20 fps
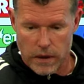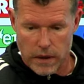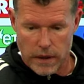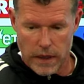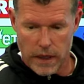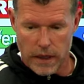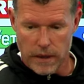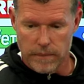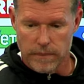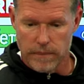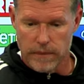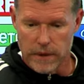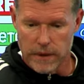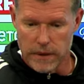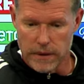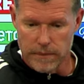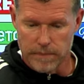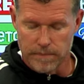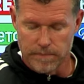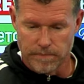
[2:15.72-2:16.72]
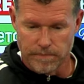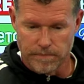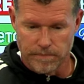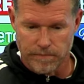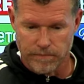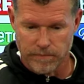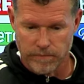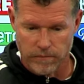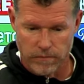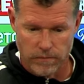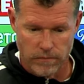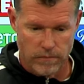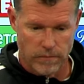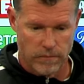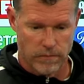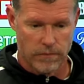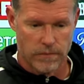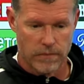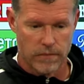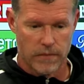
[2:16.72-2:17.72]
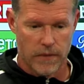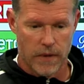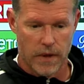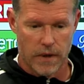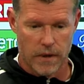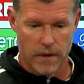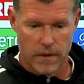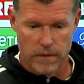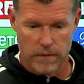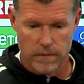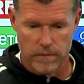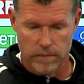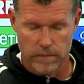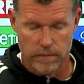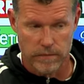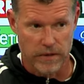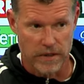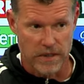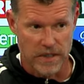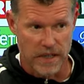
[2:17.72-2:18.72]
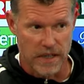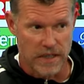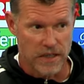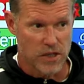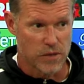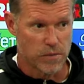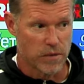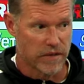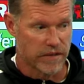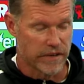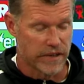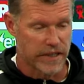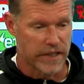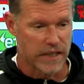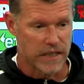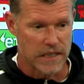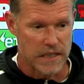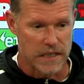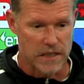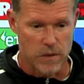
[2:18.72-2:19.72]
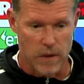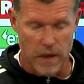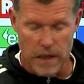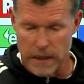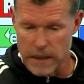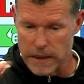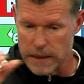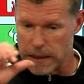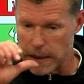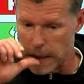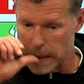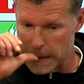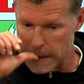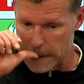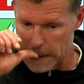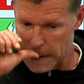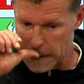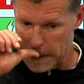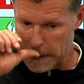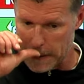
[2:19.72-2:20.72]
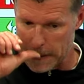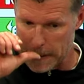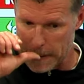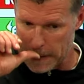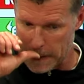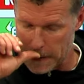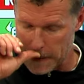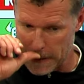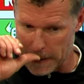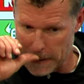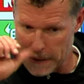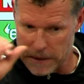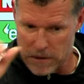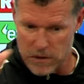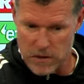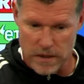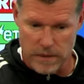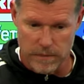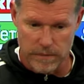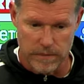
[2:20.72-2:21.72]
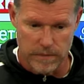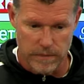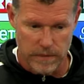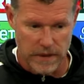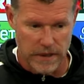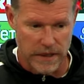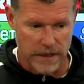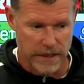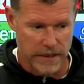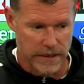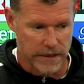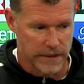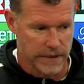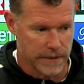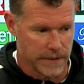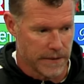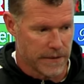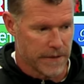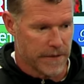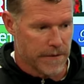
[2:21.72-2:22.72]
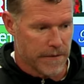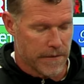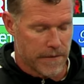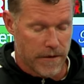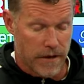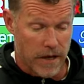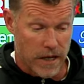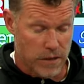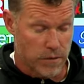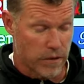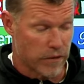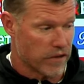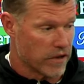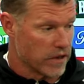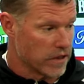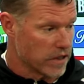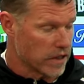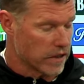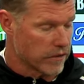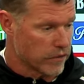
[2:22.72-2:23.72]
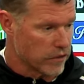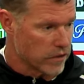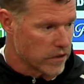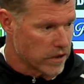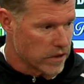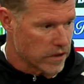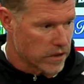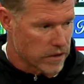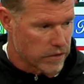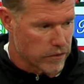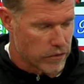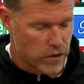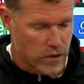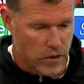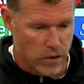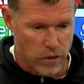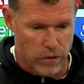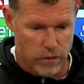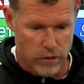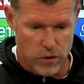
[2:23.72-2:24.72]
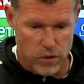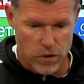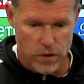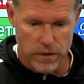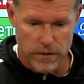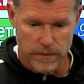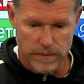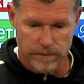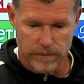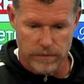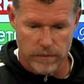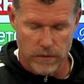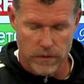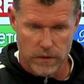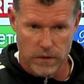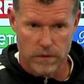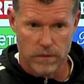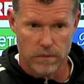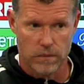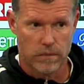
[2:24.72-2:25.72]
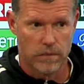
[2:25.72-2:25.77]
Ja, ähm, verzeihen Sie es mir, wenn ich jetzt nicht so alle Details äh, so richtig zusammenkriege. Erstmal vielen Dank für die, äh, für die Glückwünsche. Ich